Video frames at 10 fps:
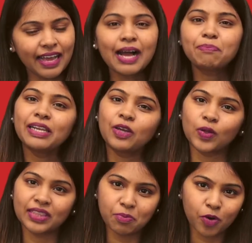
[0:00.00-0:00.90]
యాపిల్
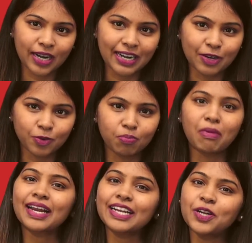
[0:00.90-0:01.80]
కొత్త మోడళ్లను
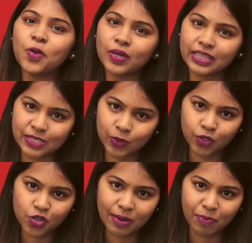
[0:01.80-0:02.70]
మార్కెట్లోకి
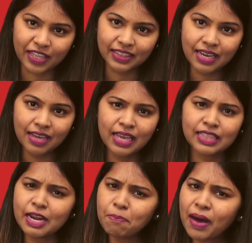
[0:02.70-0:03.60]
తీసుకొచ్చినప్పుడంతా
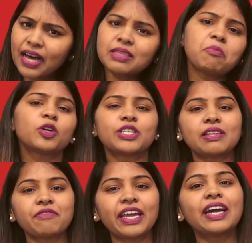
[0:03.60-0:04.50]
తన పాత
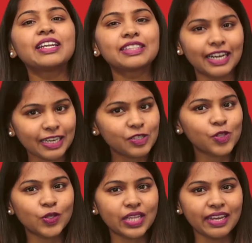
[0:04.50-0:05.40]
మోడళ్ల వేగాన్ని
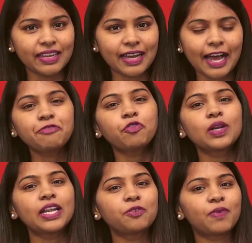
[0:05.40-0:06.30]
తగ్గిస్తోందని
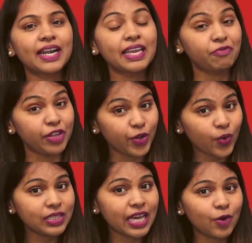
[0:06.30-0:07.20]
ఐఫోన్లను వాడే
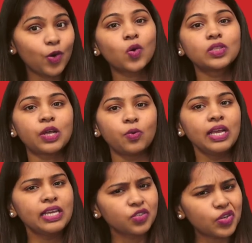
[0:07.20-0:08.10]
వినియోగదారుల్లో కొందరు
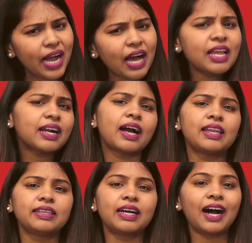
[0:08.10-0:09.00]
చాలా
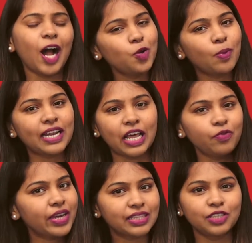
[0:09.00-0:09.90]
కాలంగా
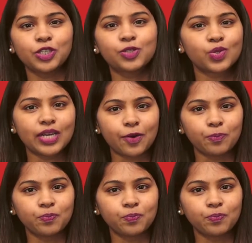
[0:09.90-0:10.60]
అనుమానాలు వ్యక్తం చేస్తున్నారు